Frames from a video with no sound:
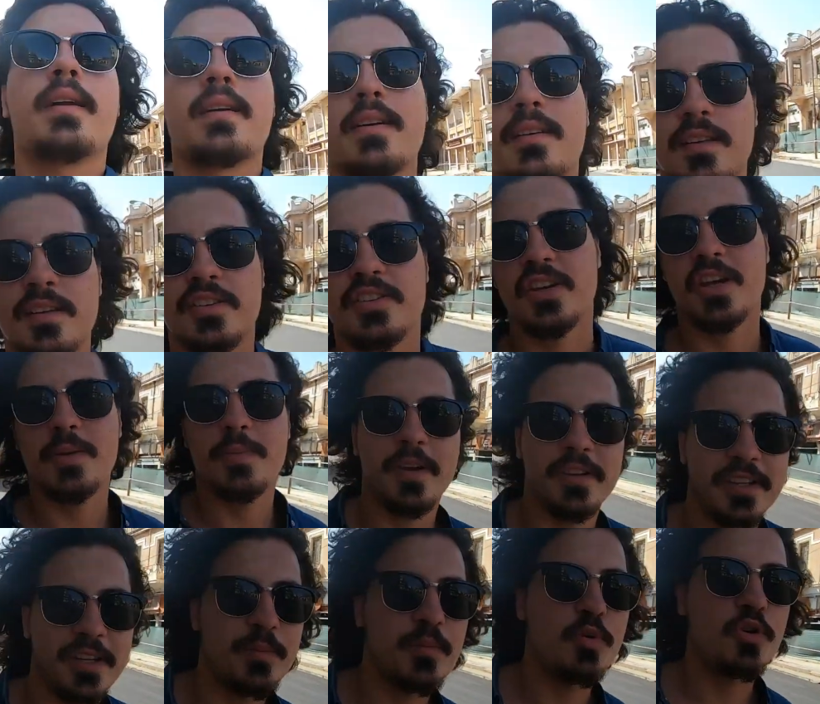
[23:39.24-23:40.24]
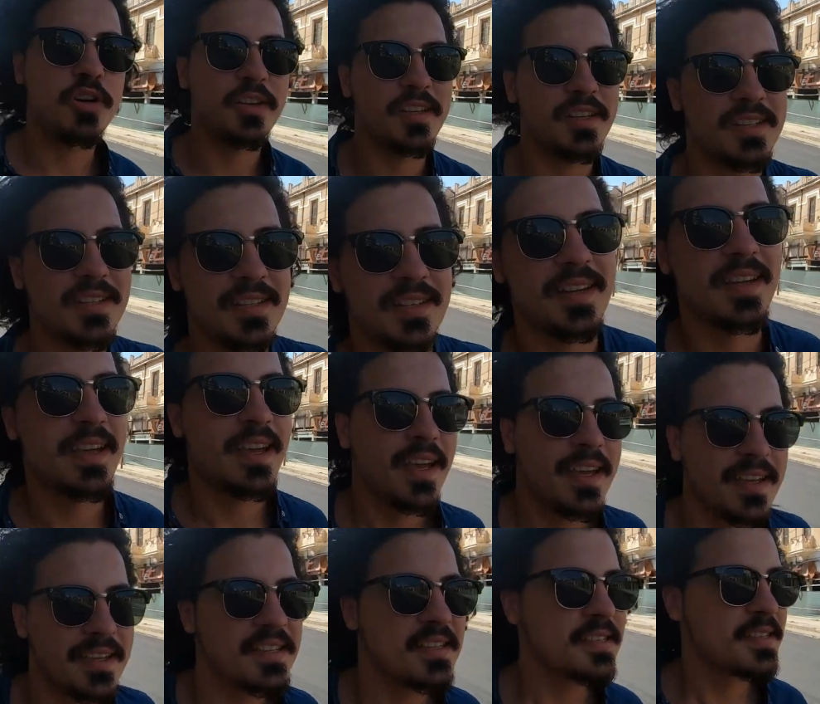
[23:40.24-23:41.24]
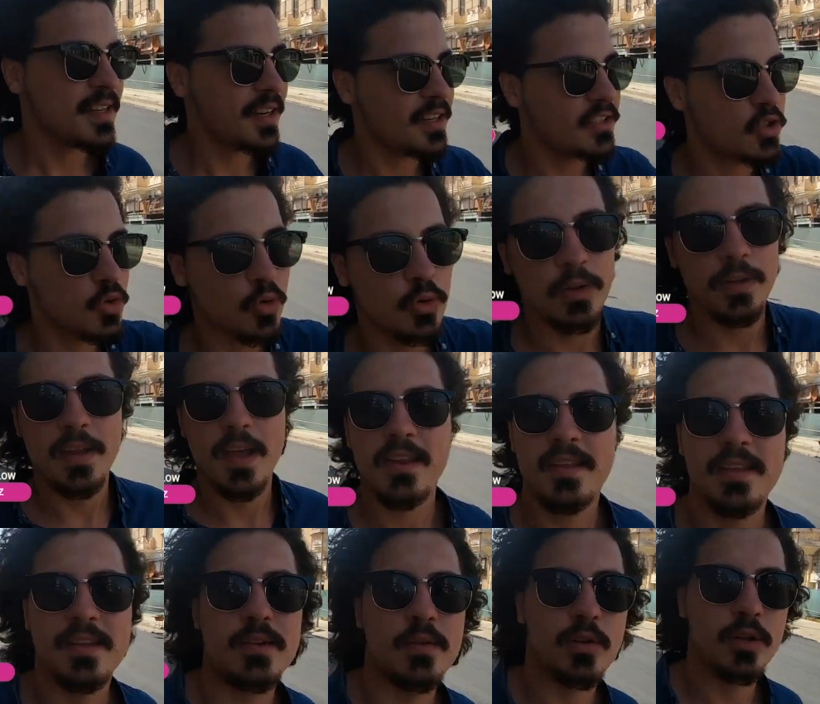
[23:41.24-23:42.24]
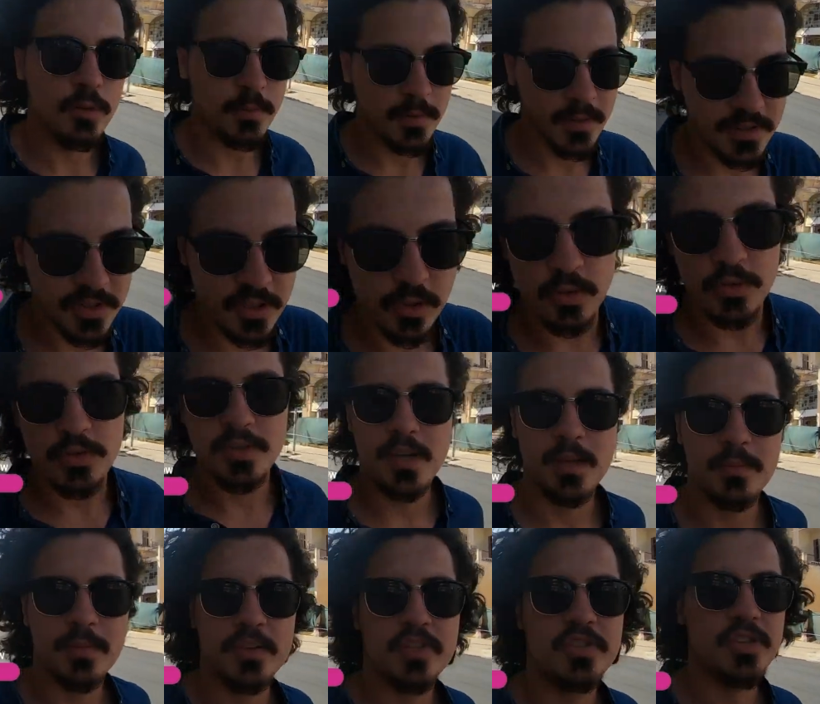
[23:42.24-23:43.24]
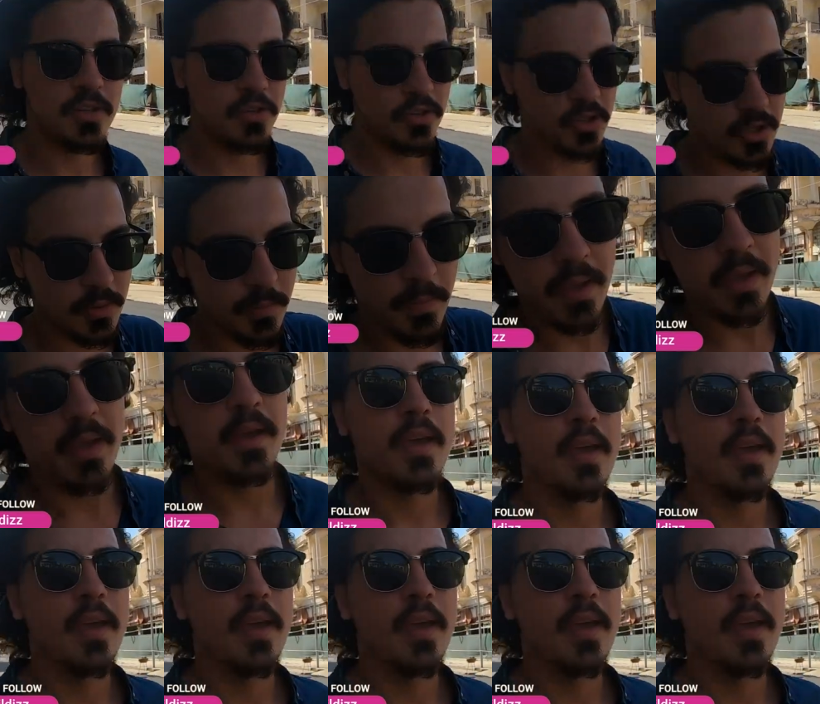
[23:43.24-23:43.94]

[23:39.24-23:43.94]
Arkadaşlar benden bu kadar. Size açık olan her yeri olabildiğince göstermeye çalıştım.